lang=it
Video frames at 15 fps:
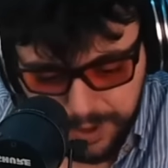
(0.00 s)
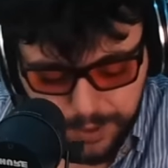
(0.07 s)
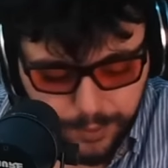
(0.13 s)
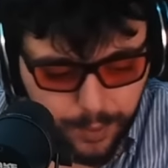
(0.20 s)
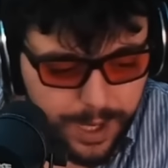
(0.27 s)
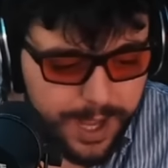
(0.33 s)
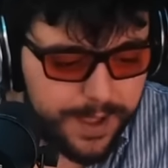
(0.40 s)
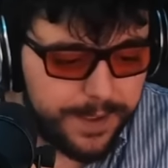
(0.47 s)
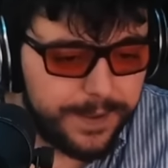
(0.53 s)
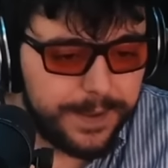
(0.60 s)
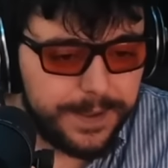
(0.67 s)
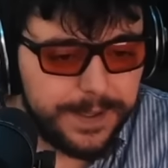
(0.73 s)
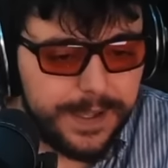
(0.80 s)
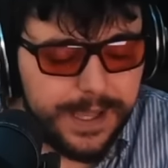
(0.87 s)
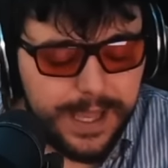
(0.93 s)
di due.
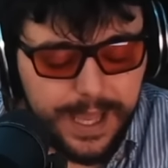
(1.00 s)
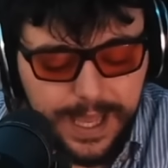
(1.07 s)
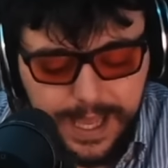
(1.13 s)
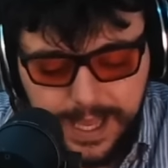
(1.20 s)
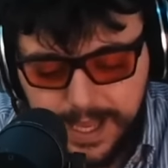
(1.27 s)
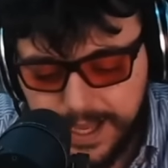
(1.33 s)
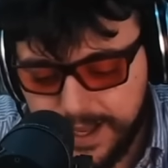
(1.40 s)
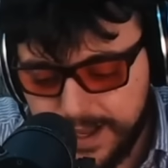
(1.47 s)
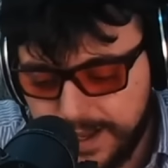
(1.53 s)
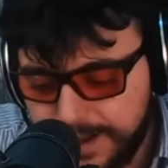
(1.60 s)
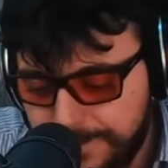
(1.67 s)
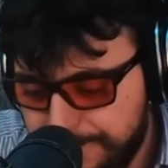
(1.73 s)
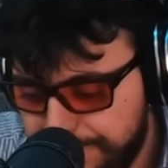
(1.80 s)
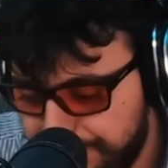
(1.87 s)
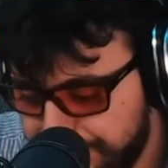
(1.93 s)
E,
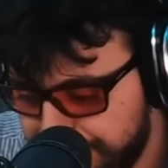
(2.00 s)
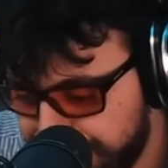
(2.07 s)
ehm,